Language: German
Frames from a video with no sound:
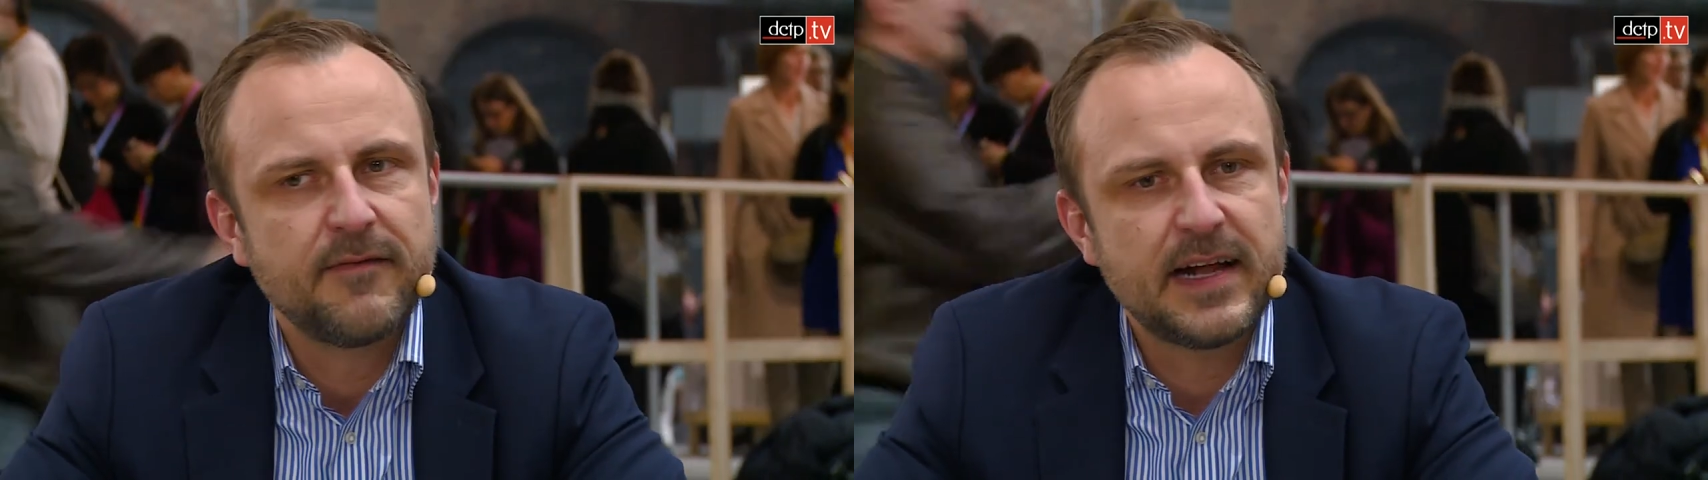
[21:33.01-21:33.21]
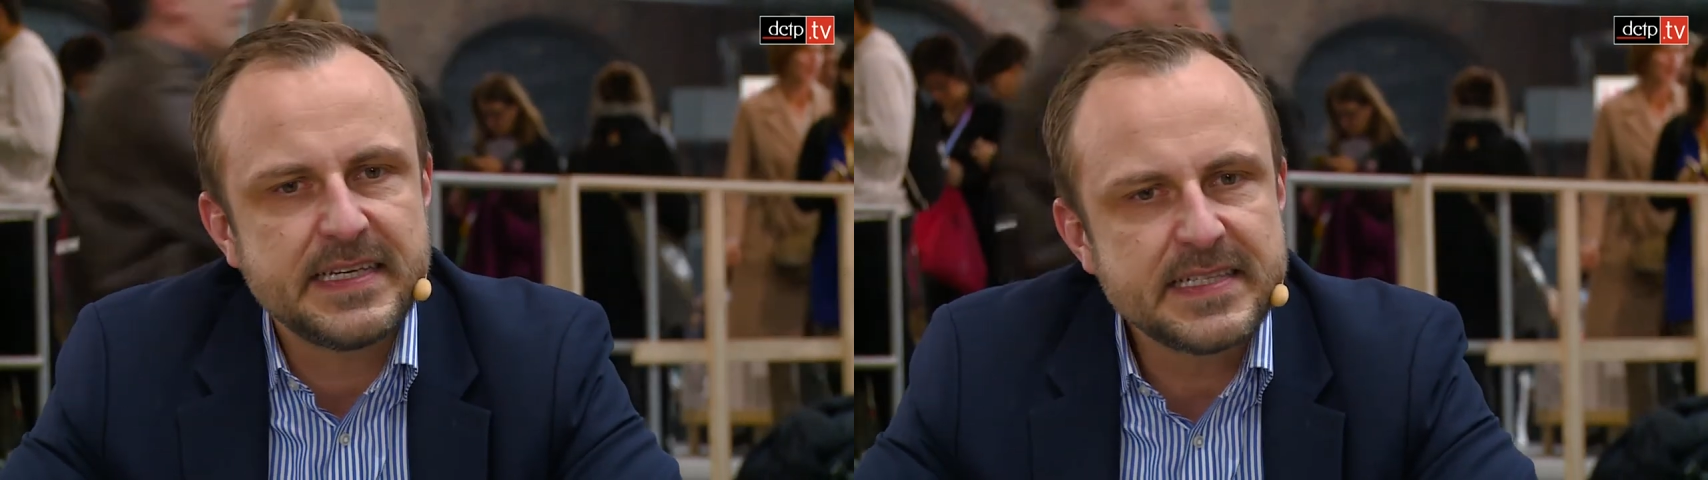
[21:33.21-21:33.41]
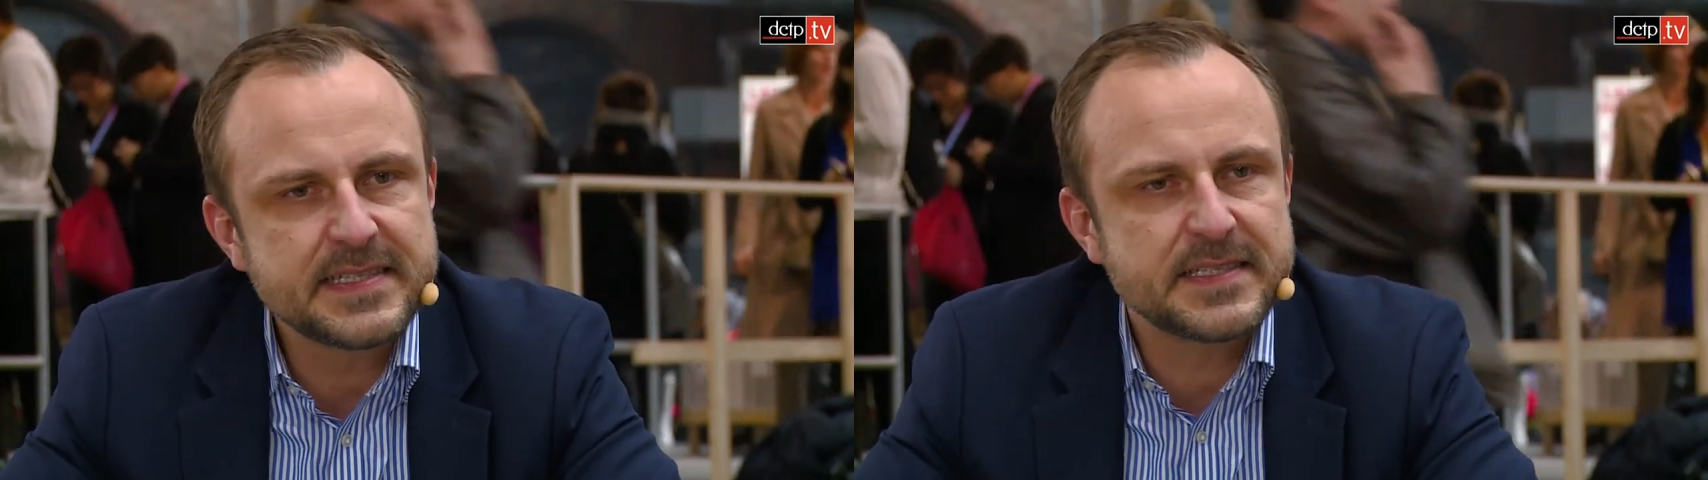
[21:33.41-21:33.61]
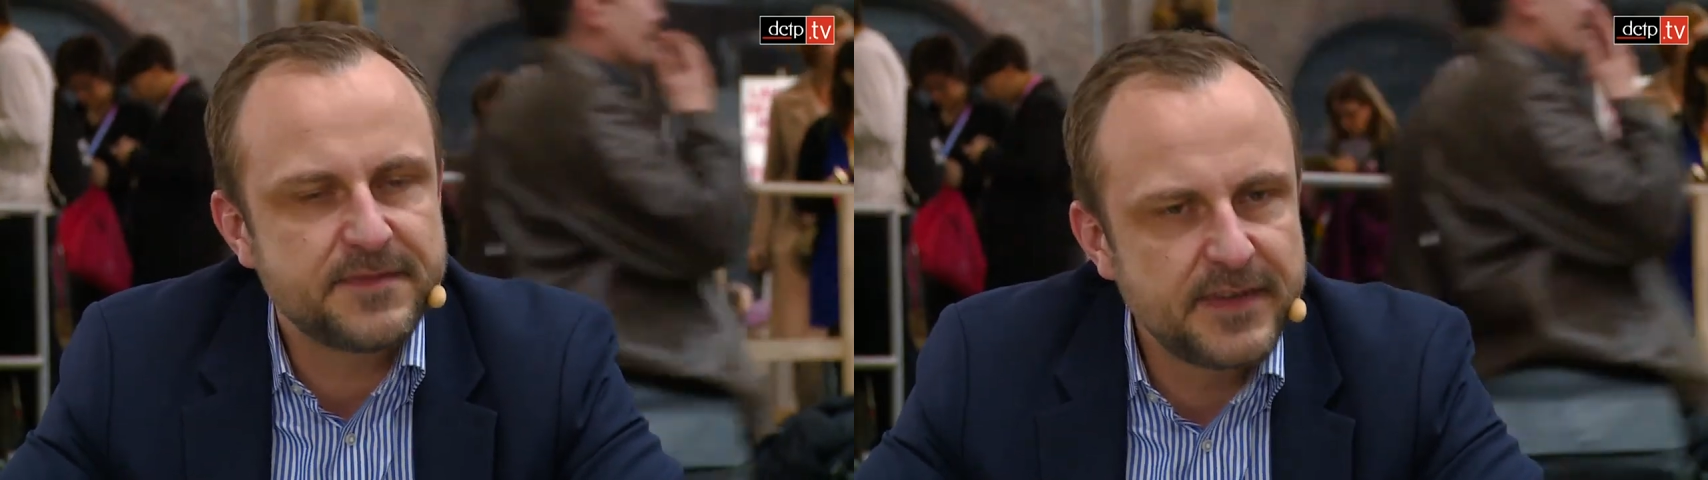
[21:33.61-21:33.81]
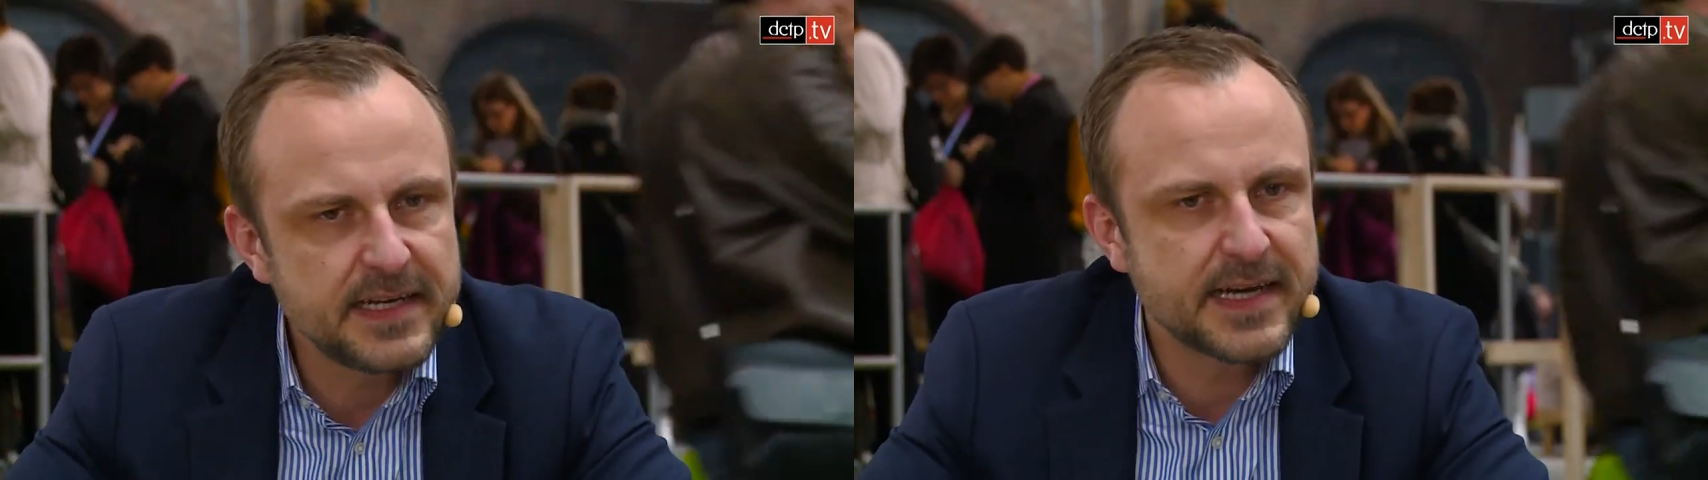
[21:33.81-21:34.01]
weil
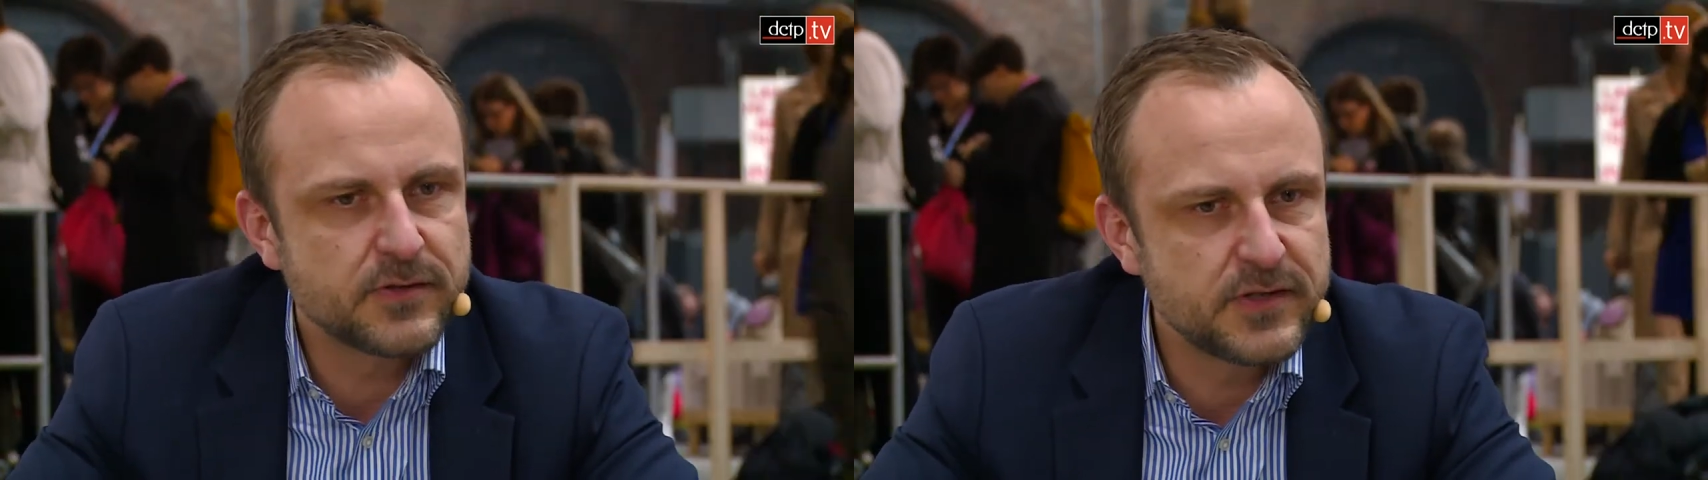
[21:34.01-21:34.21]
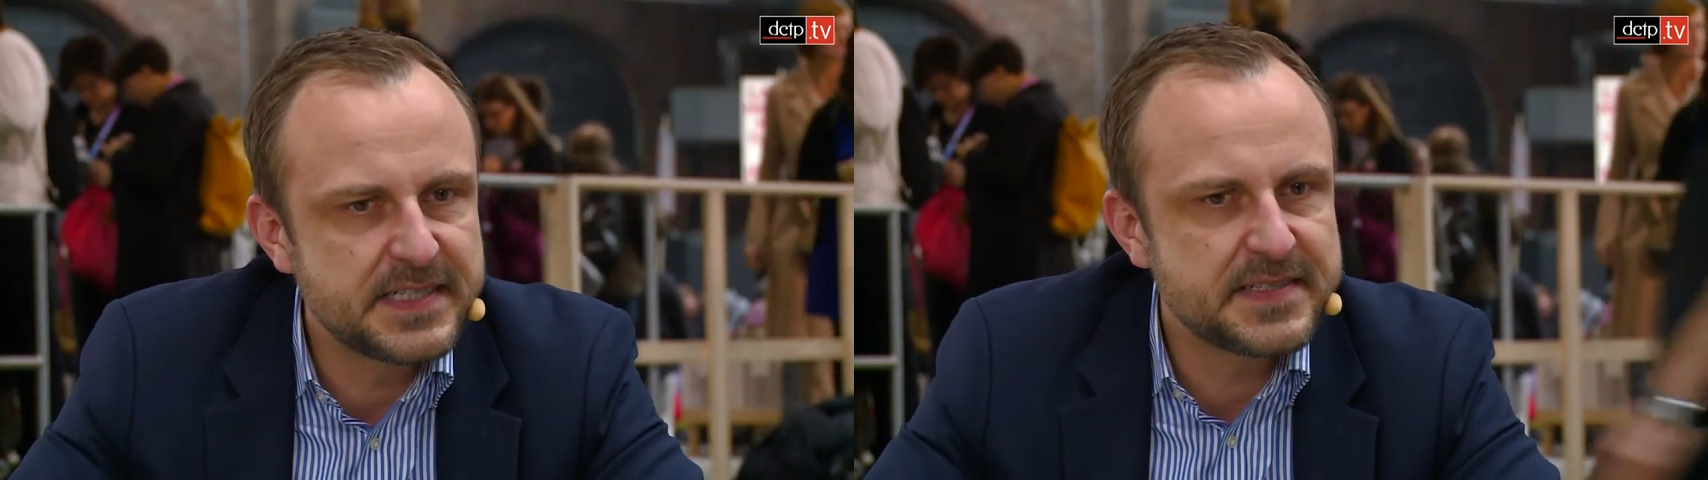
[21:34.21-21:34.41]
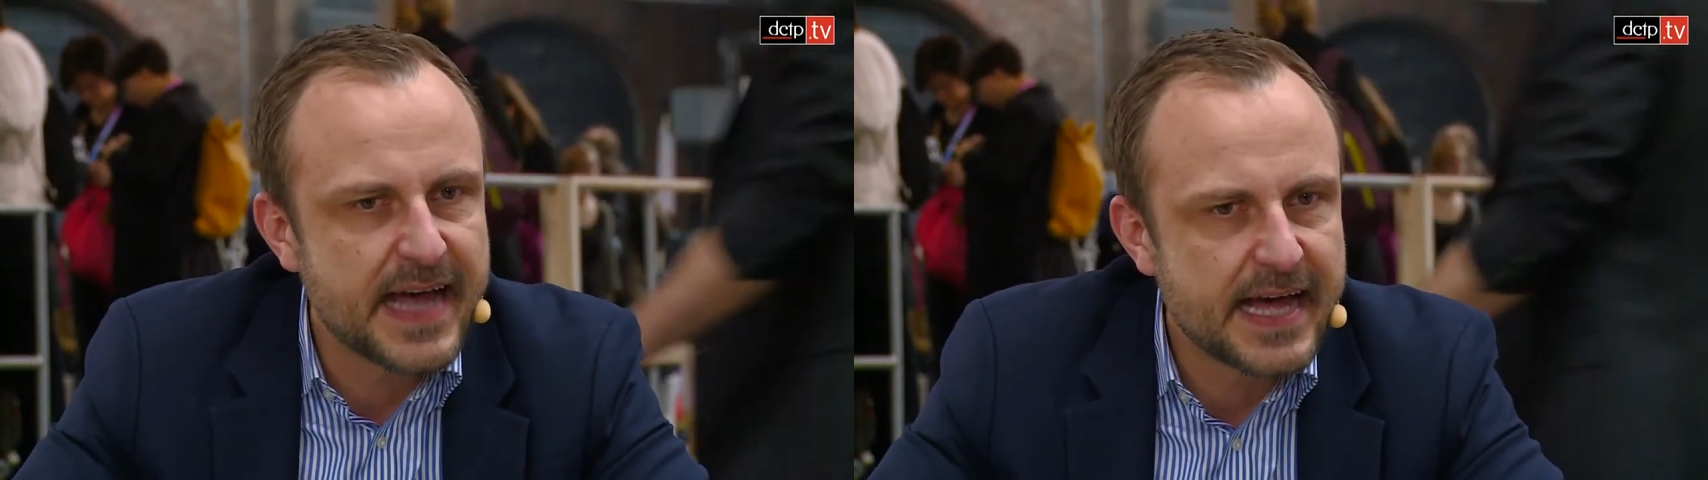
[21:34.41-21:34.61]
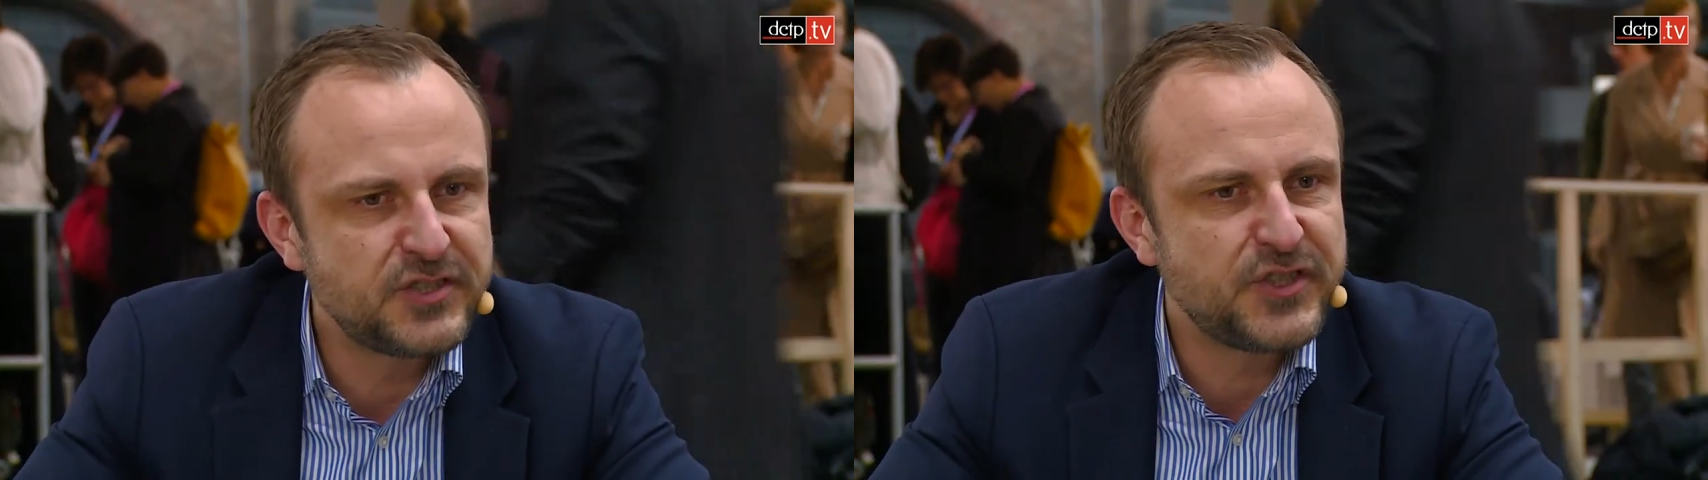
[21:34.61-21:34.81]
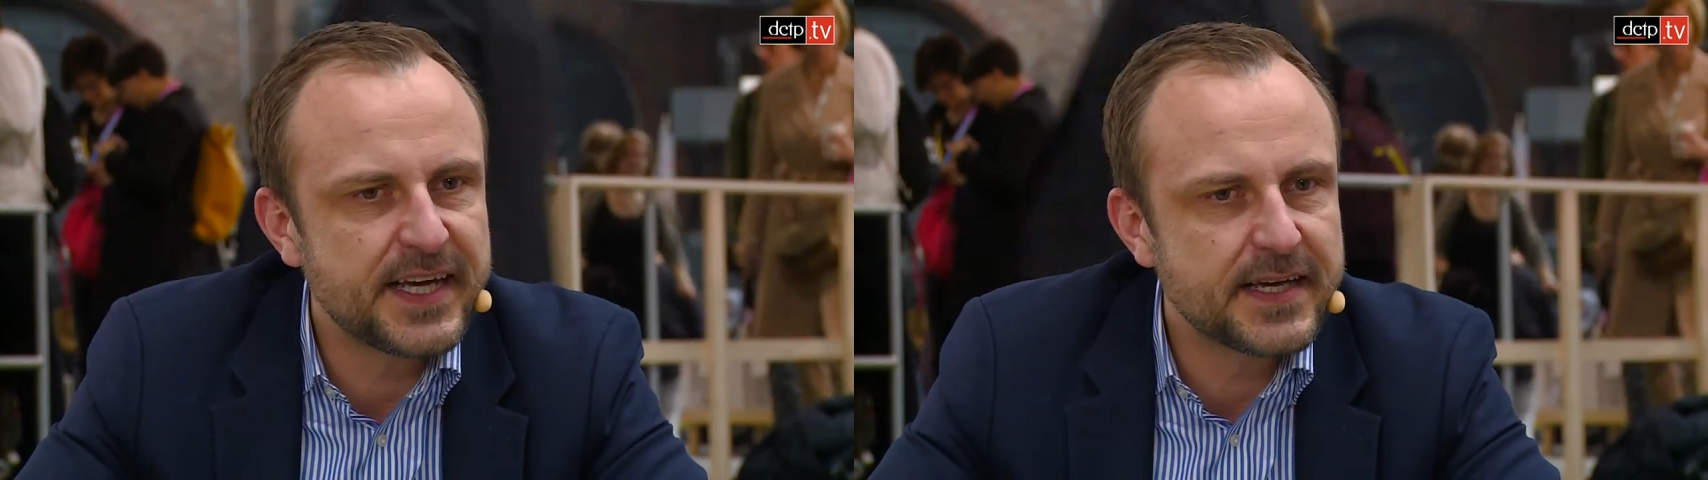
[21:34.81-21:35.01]
ISIS will ja durch diese
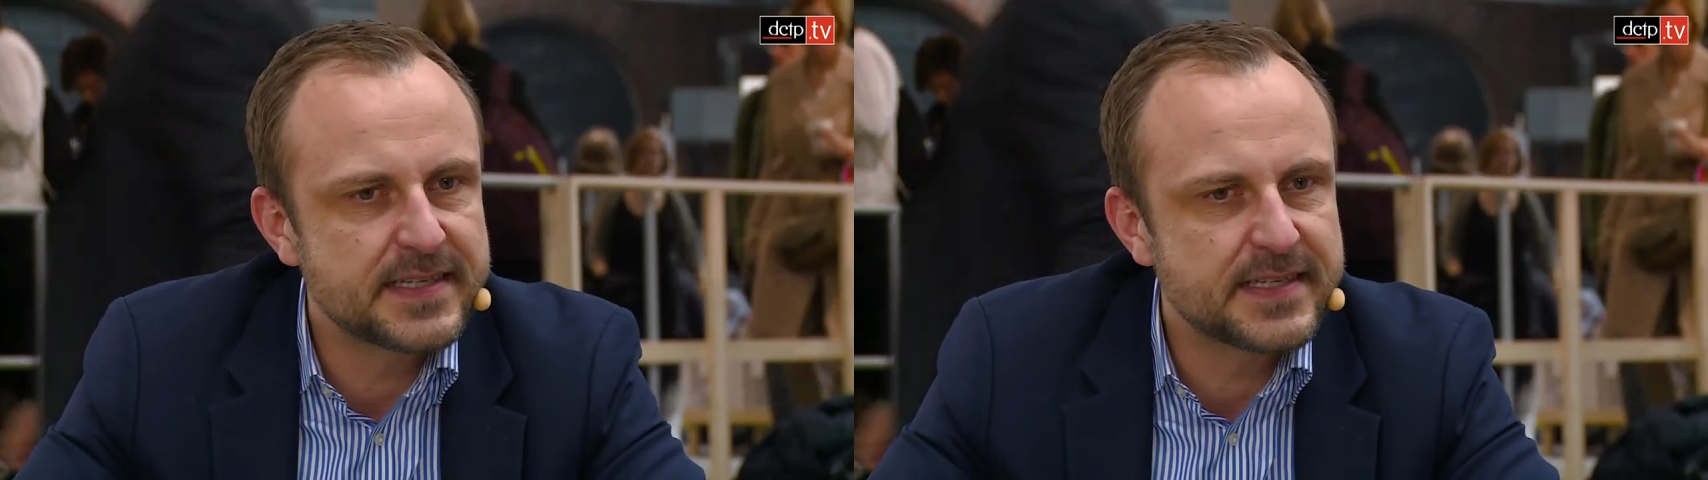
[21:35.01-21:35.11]
Anschläge